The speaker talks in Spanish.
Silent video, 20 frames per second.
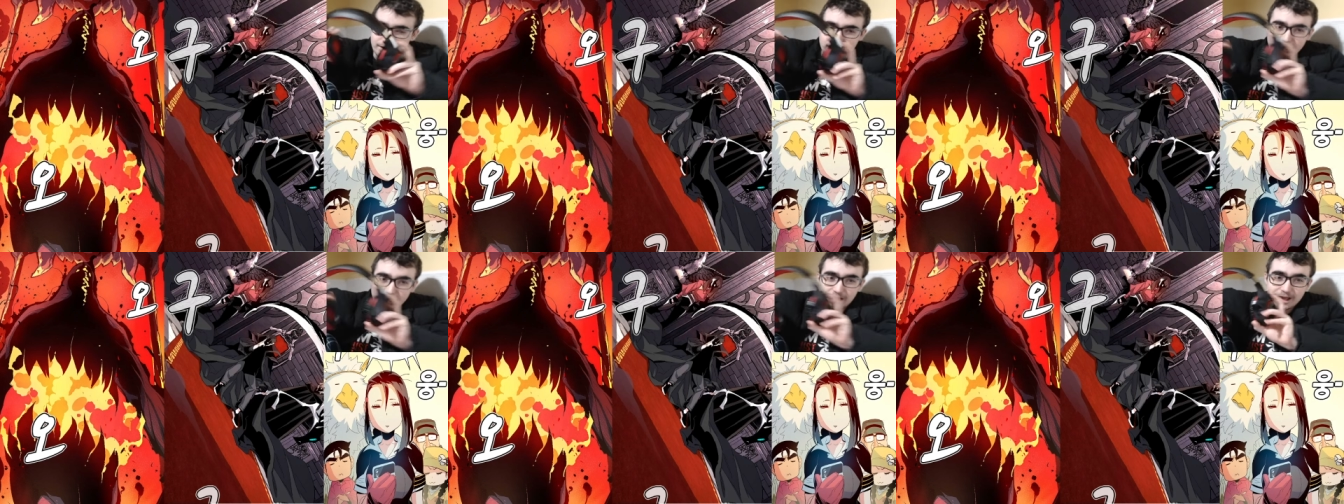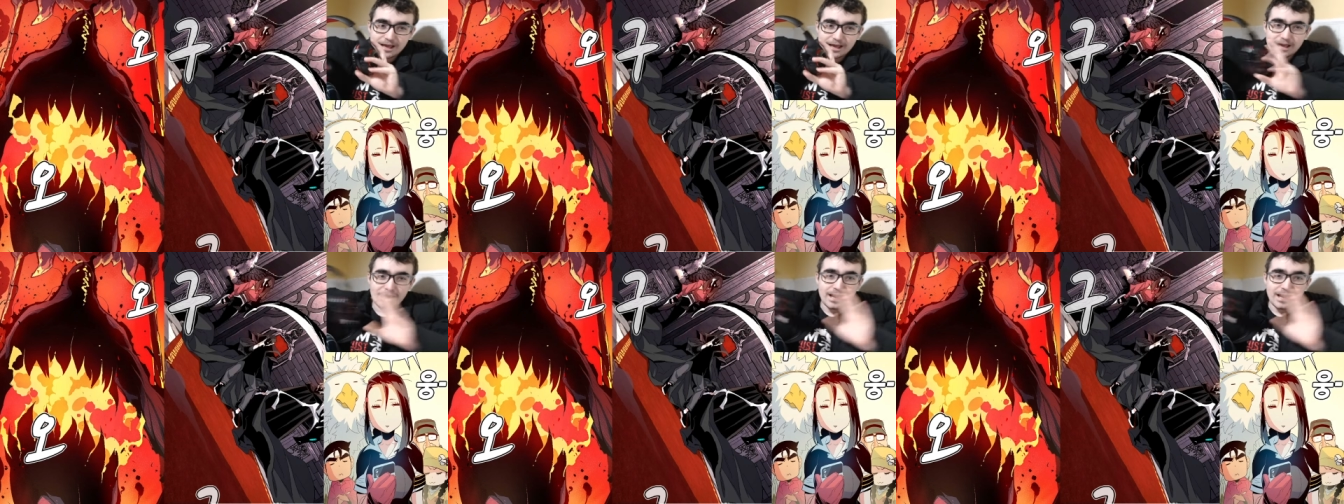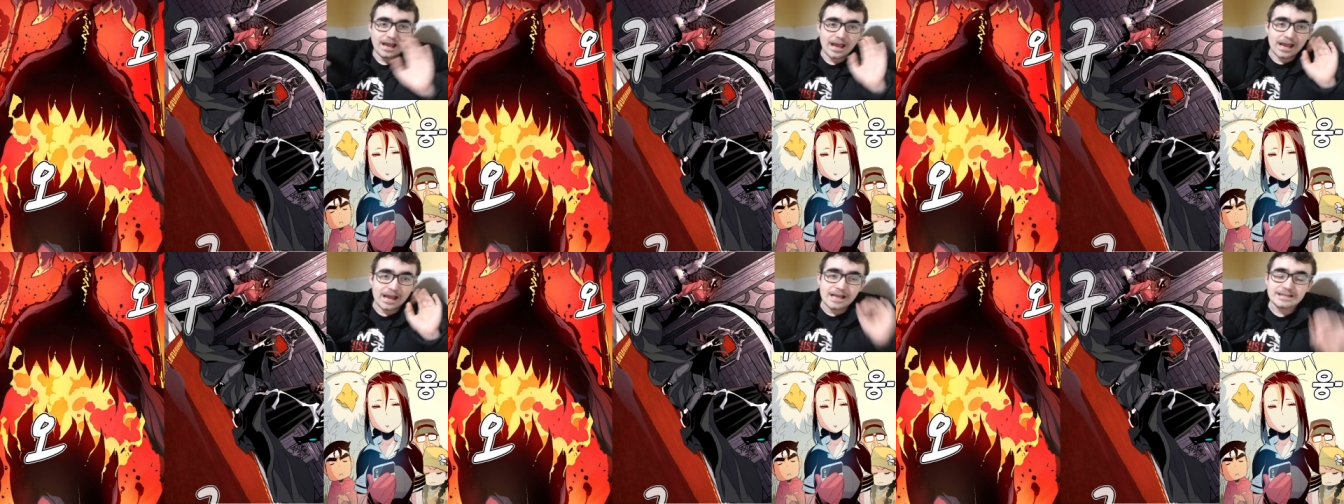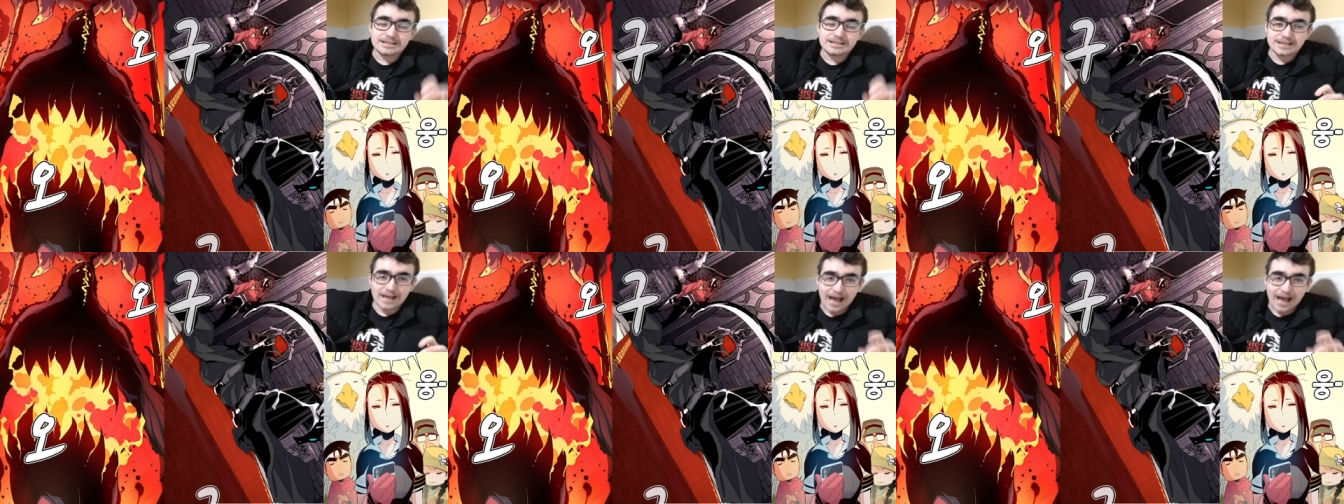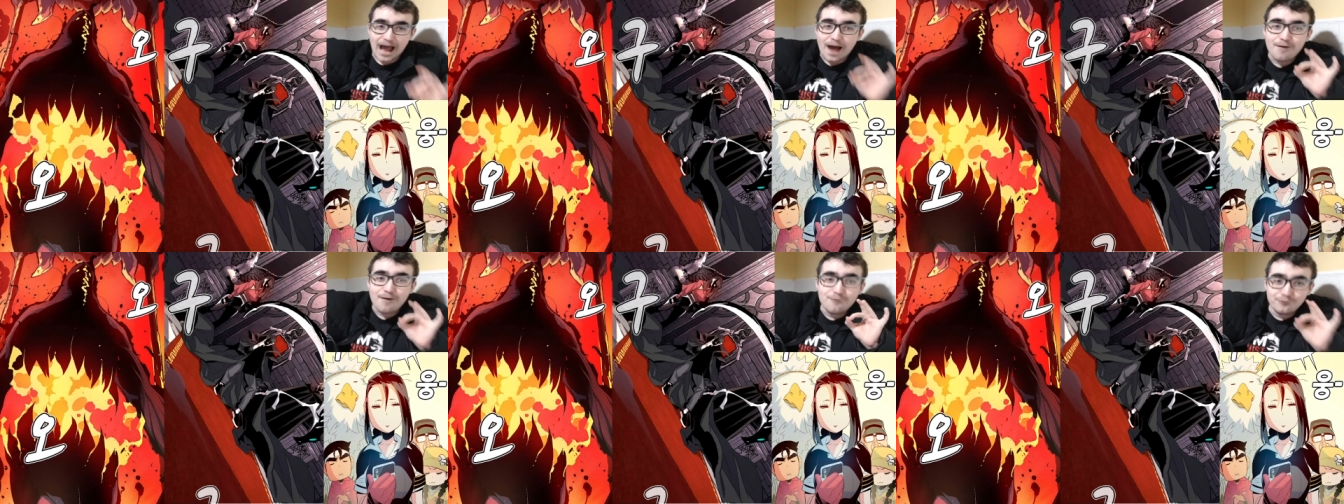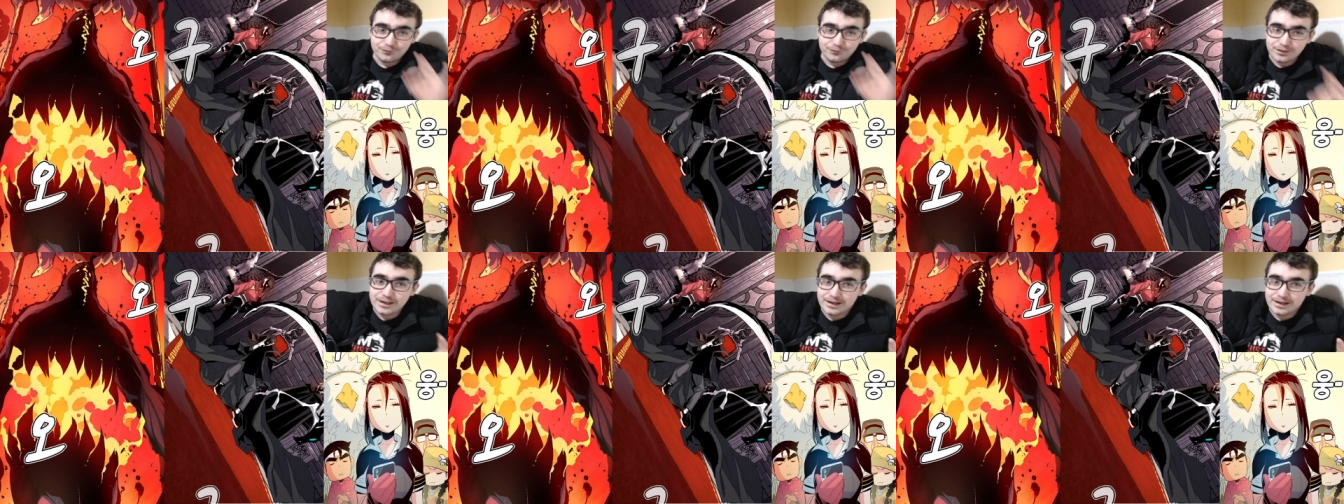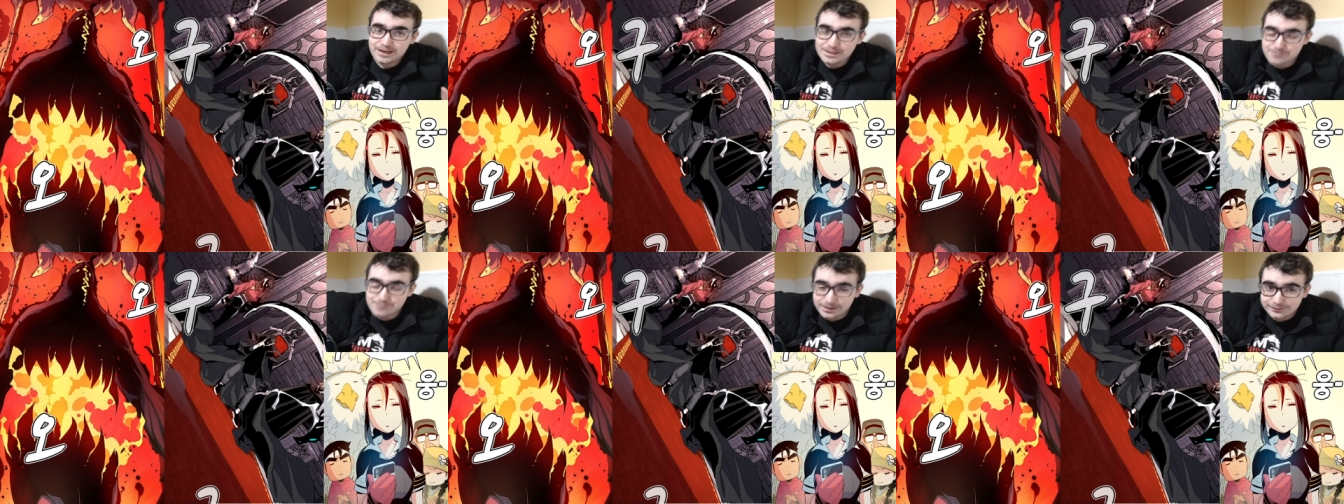O sea, es
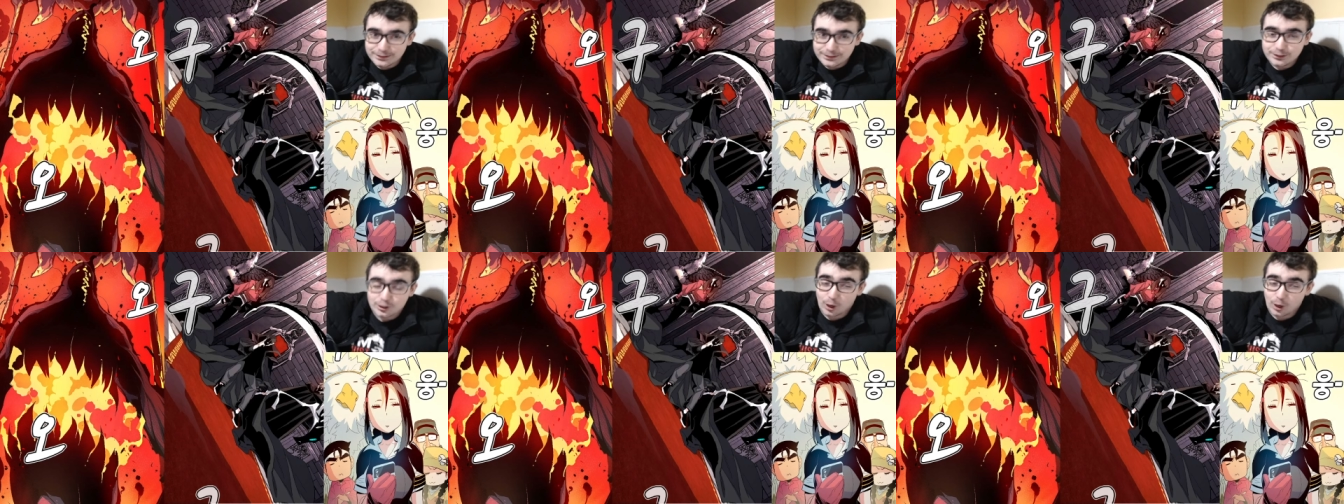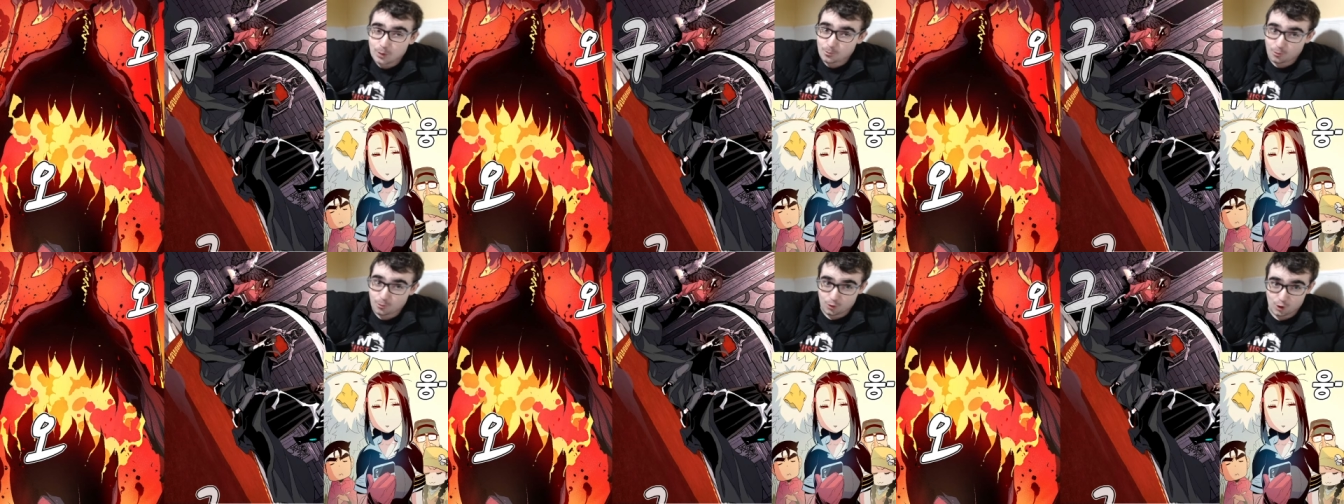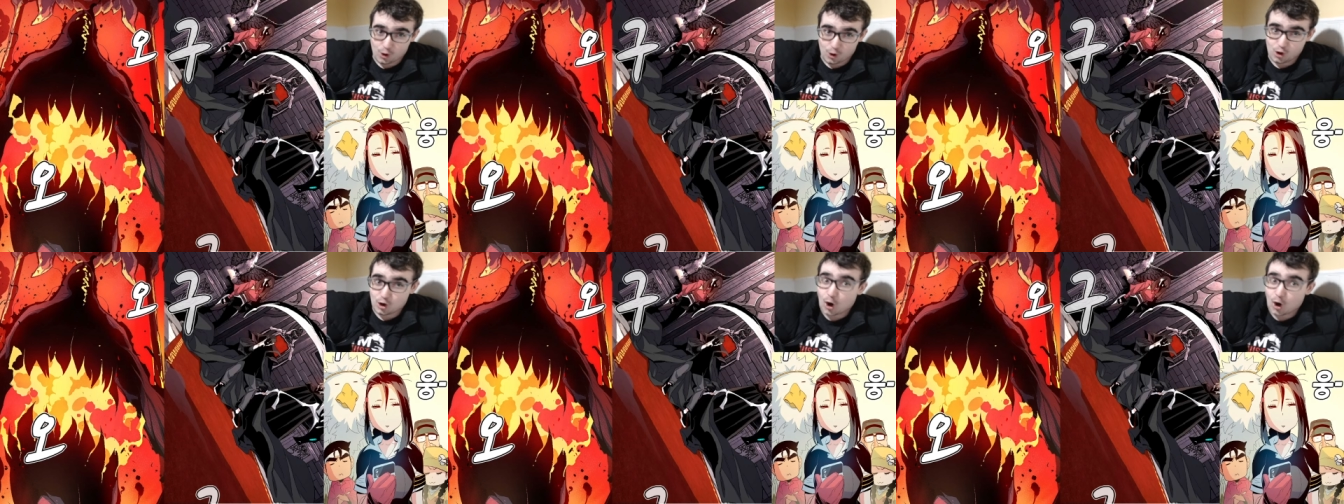anticlimático como,